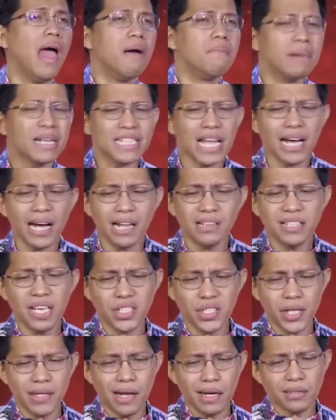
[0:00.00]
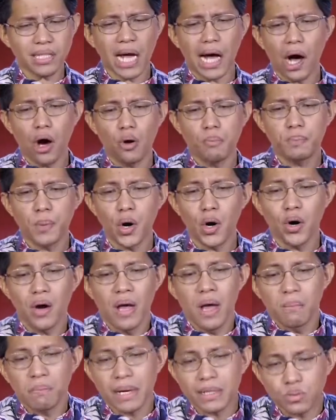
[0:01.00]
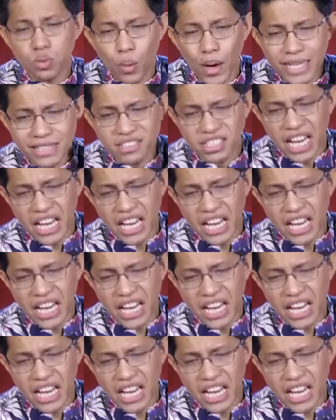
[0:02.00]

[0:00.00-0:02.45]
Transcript: Matagal na silang nakaupo, but when